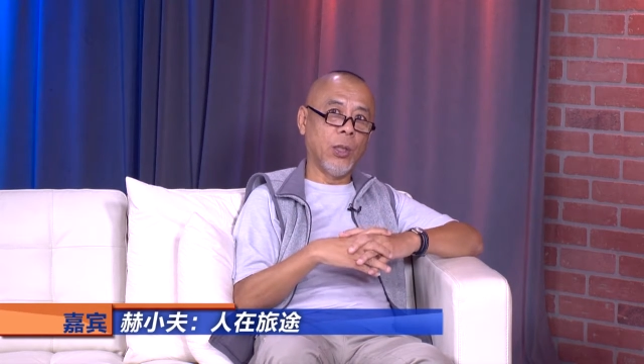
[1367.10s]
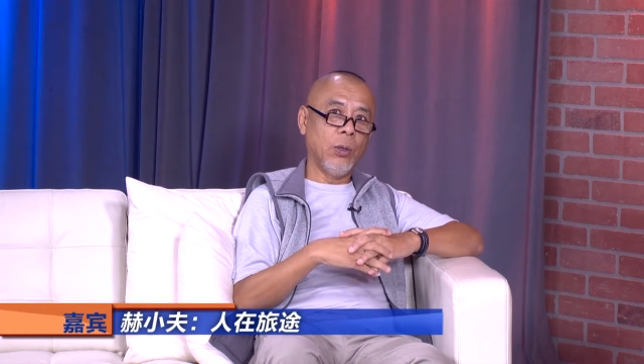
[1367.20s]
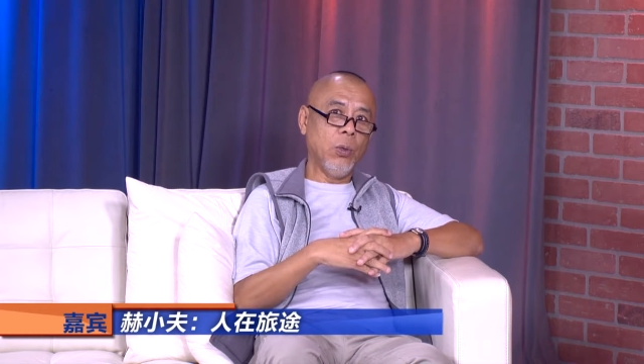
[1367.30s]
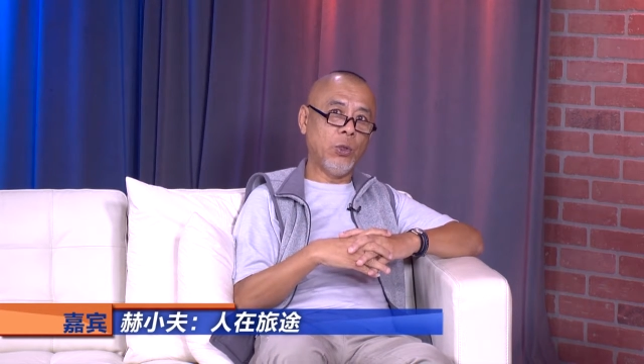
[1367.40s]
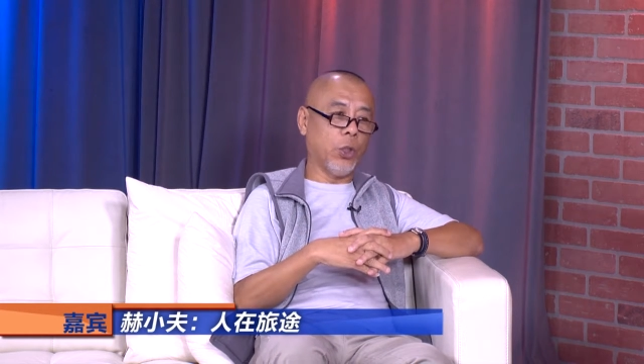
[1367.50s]

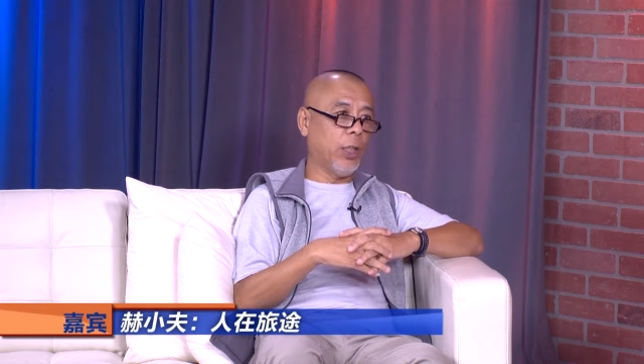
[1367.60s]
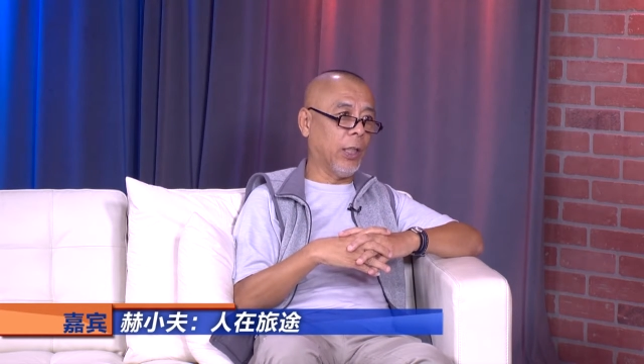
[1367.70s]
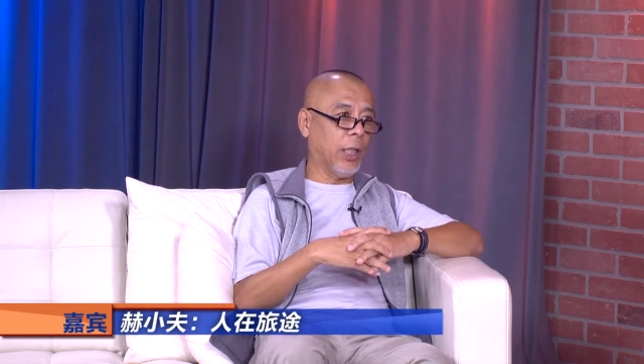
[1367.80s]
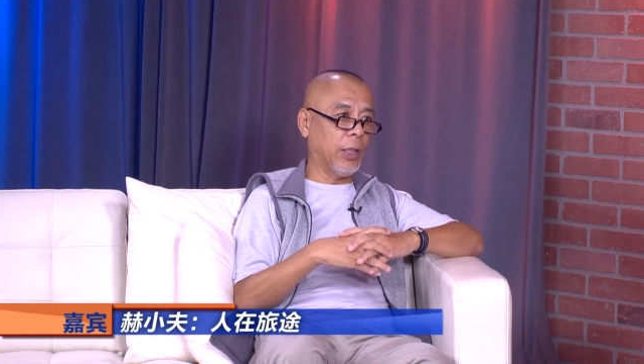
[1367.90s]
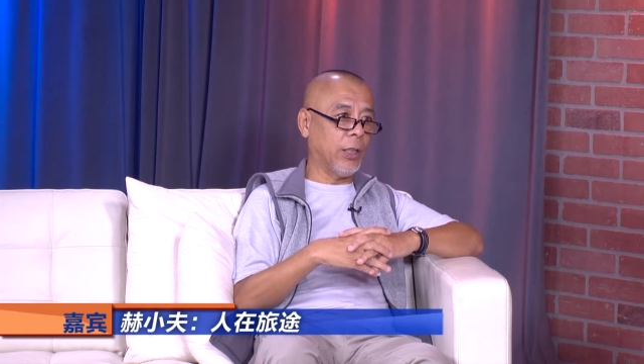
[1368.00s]
都决
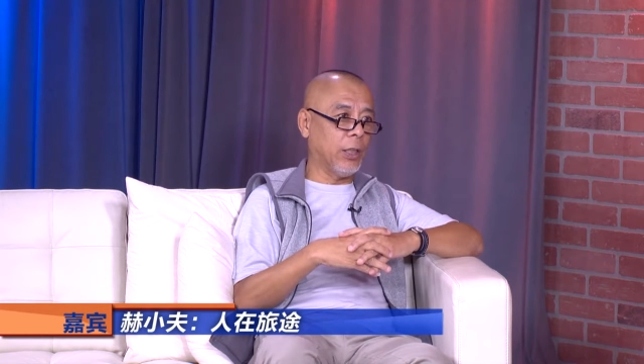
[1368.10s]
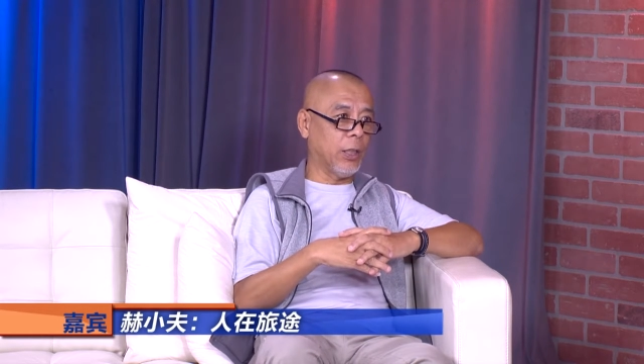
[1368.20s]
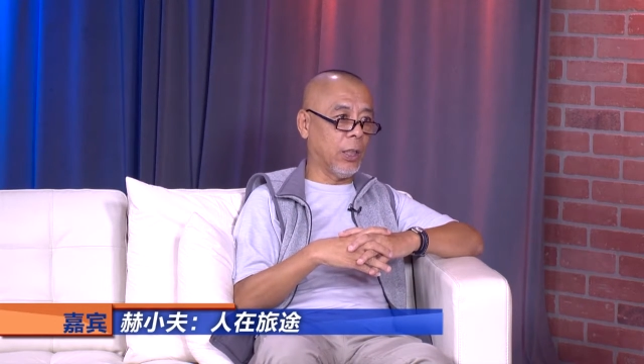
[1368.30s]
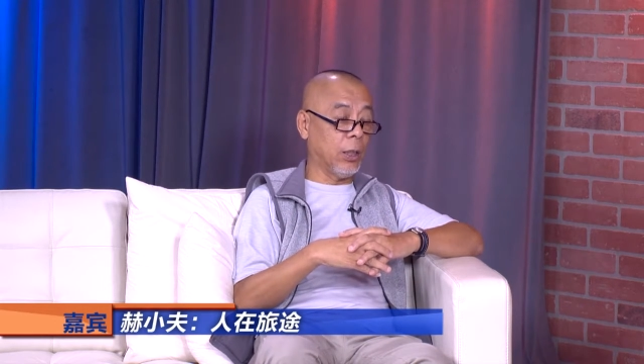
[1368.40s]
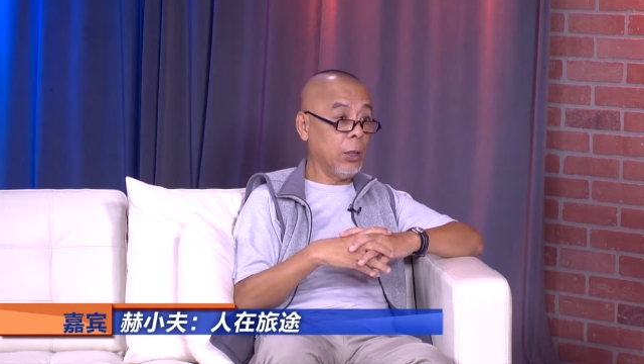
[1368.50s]
定了一
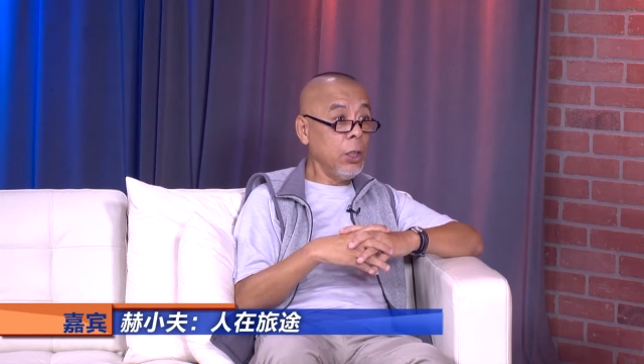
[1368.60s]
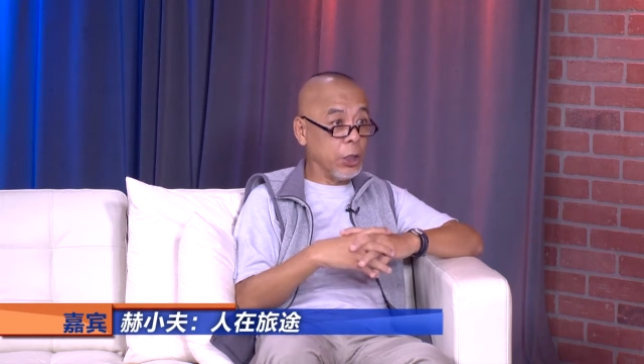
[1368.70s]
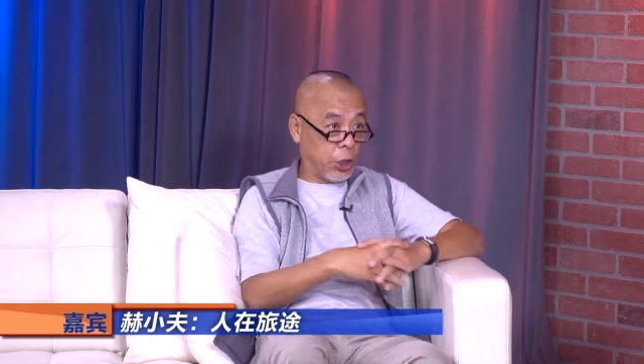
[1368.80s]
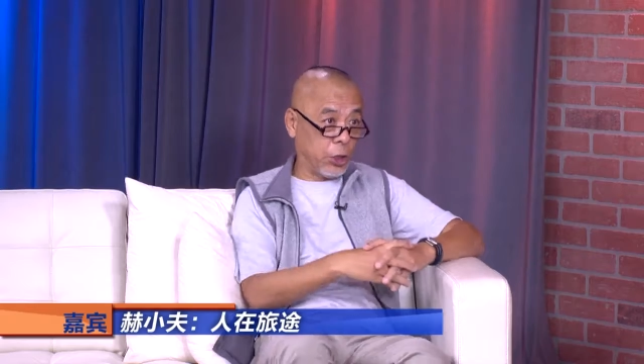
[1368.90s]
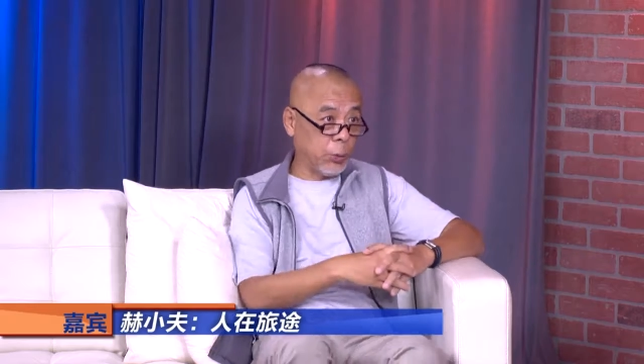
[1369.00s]
个个
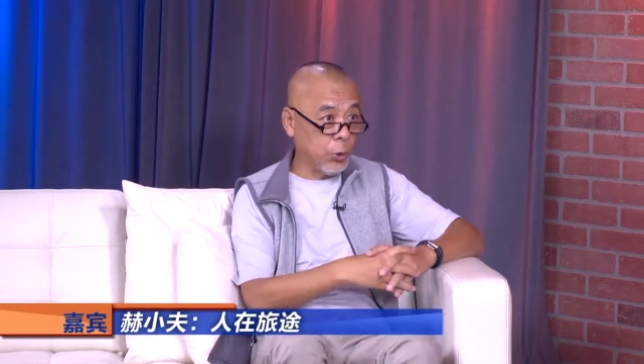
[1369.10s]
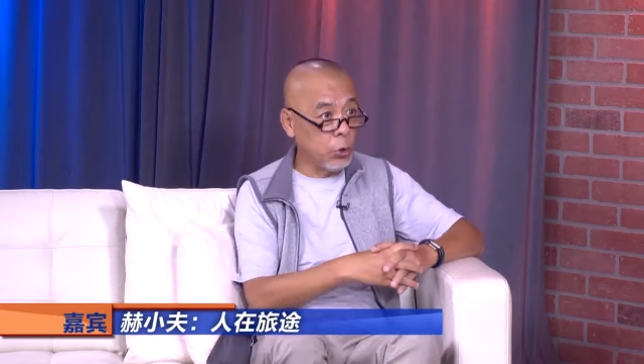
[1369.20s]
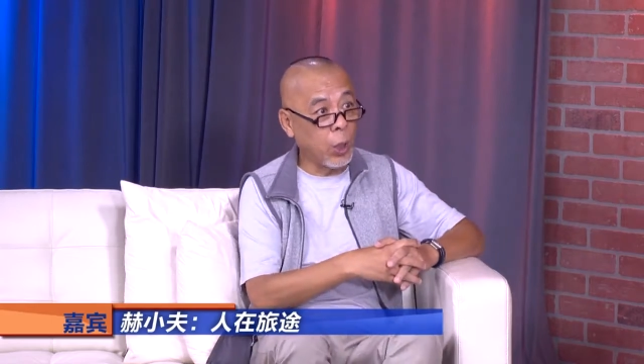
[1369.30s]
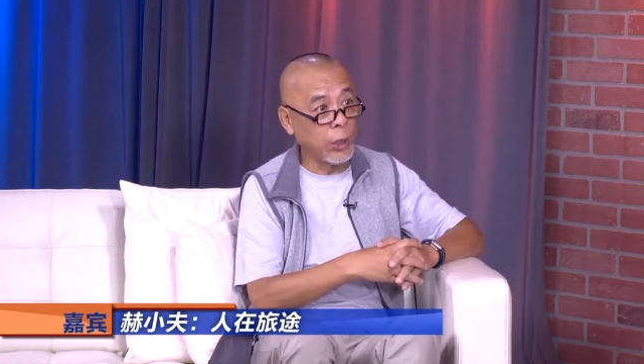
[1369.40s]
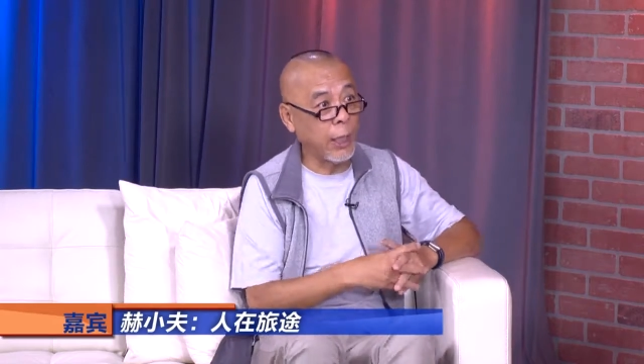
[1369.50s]
体身份
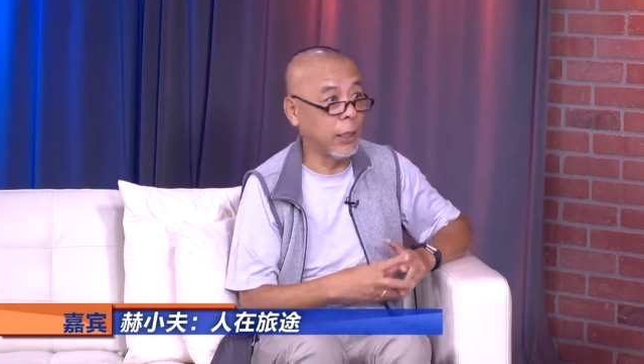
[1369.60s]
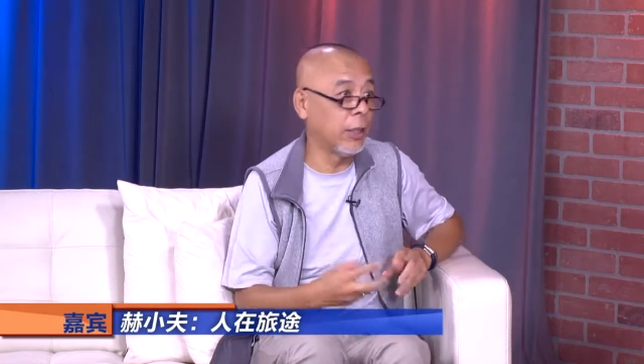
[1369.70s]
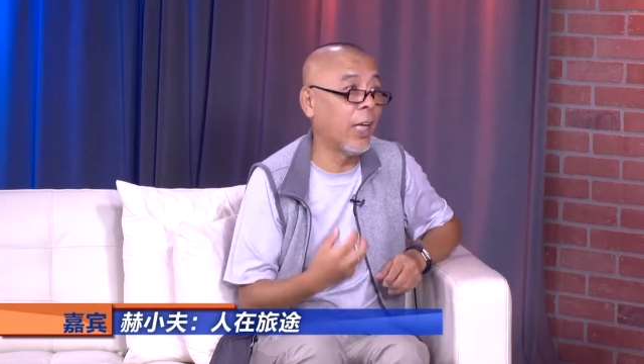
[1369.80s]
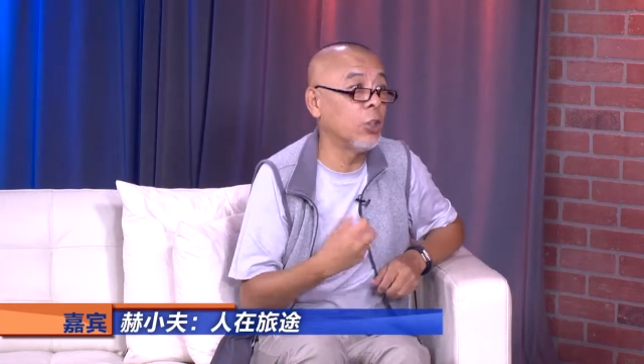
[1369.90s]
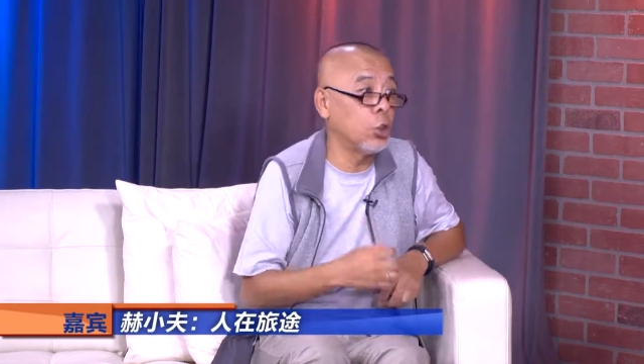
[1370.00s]
状态的
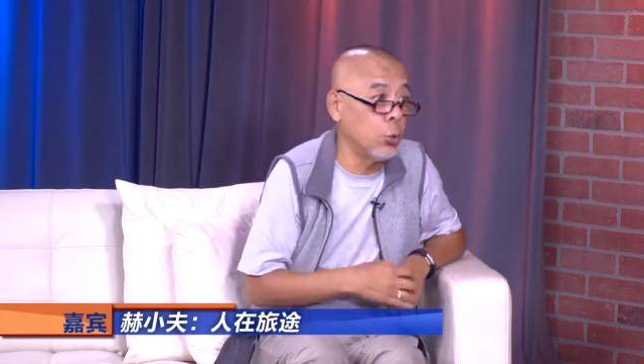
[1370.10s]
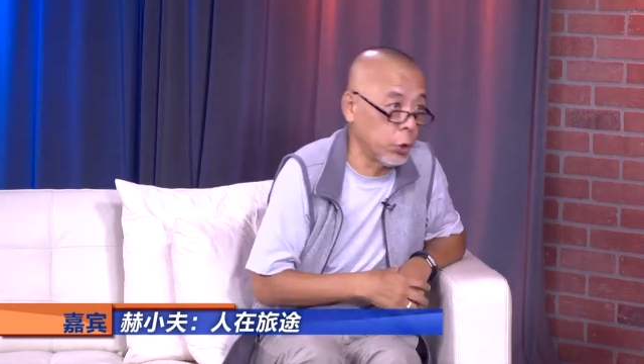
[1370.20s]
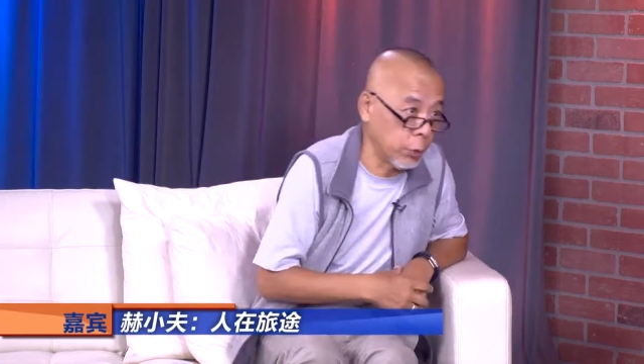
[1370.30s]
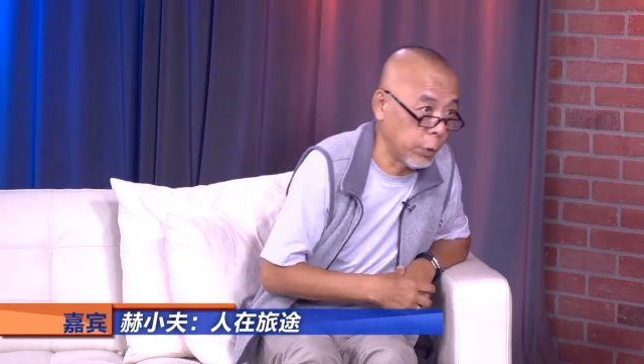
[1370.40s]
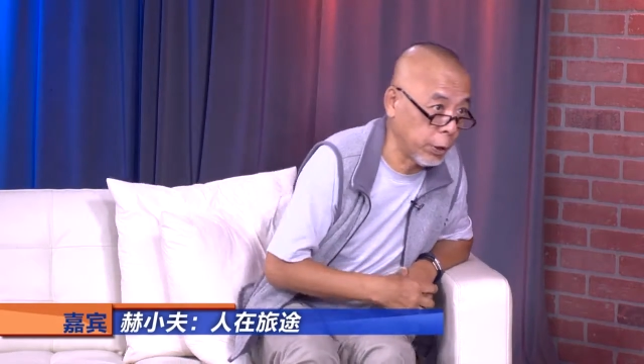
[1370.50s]
它的素
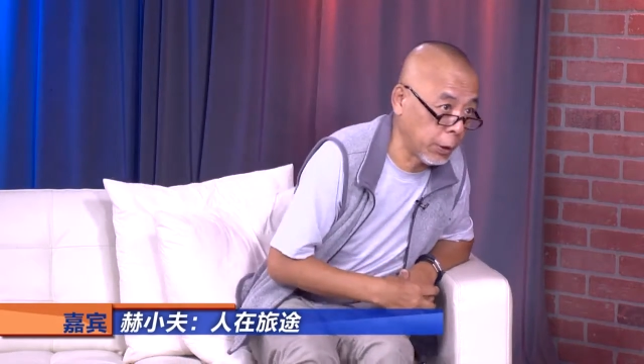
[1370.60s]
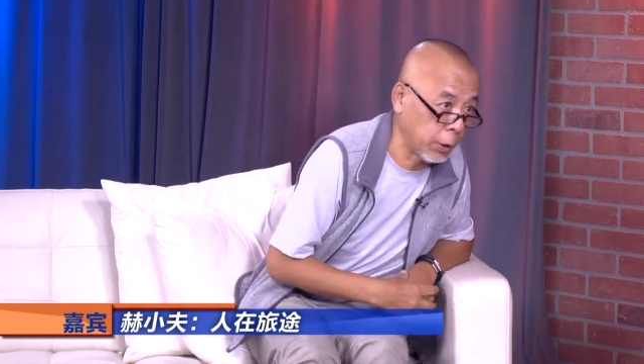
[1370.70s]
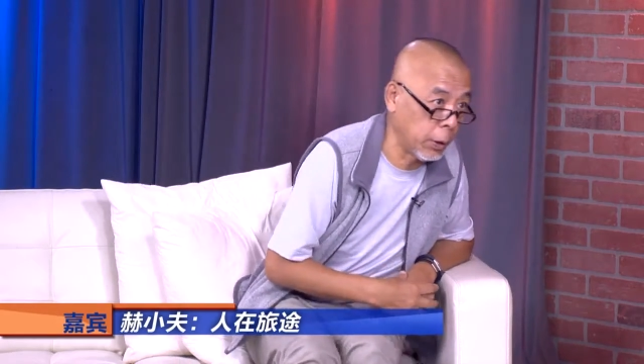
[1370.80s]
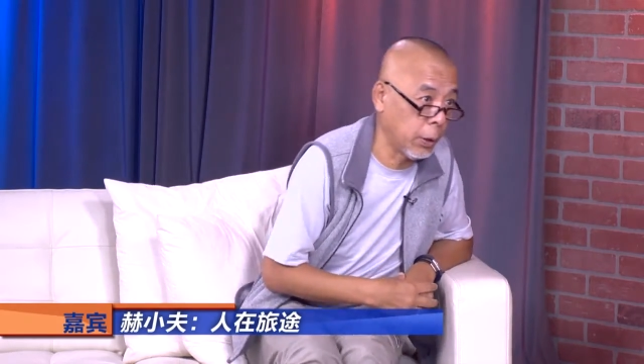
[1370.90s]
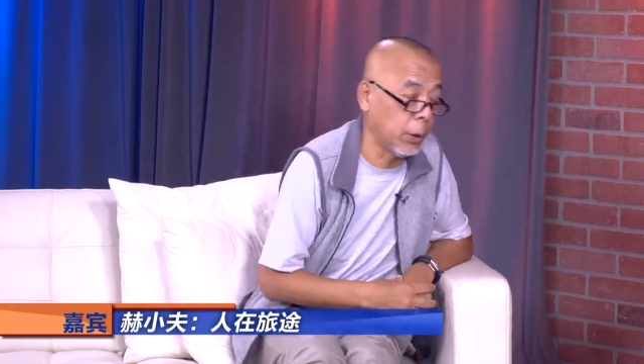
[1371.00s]
质问题。嗯。